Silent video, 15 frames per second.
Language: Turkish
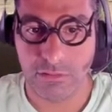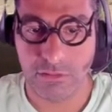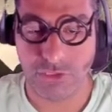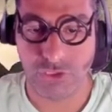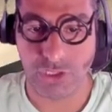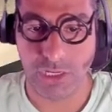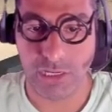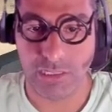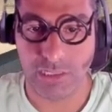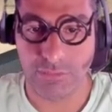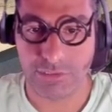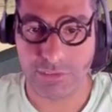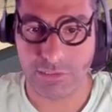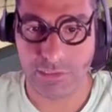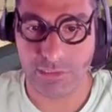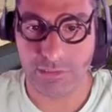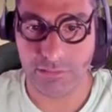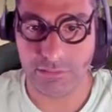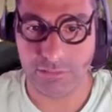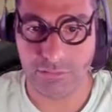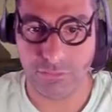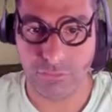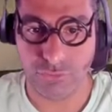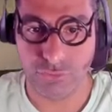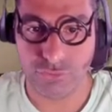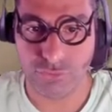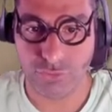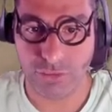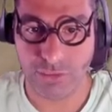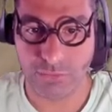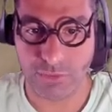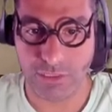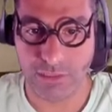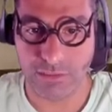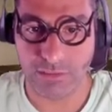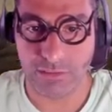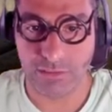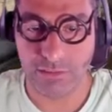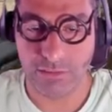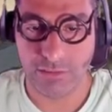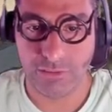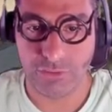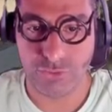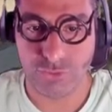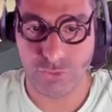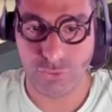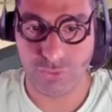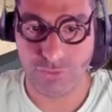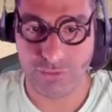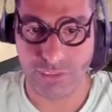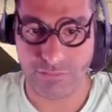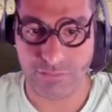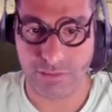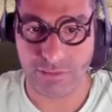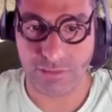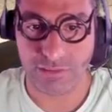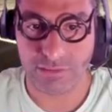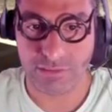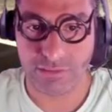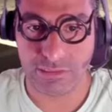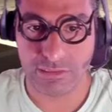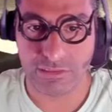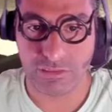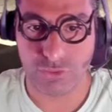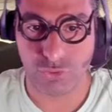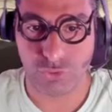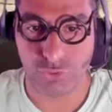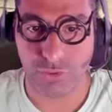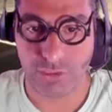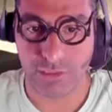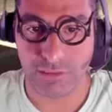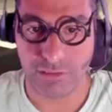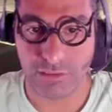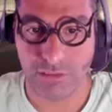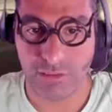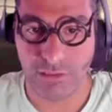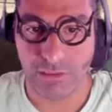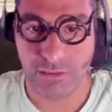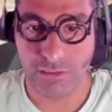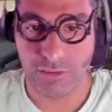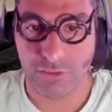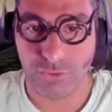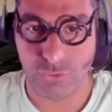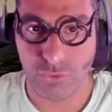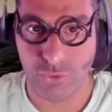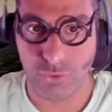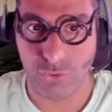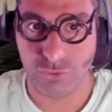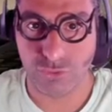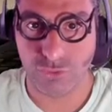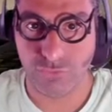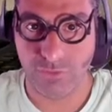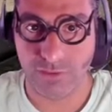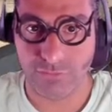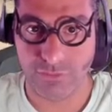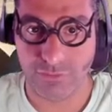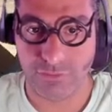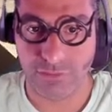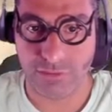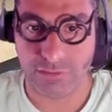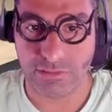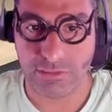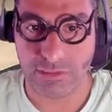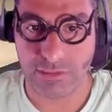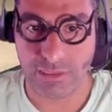Şahane bir silah. Onu söyleyeyim. Çok zevkli. Sesi de özgüven veriyor insana.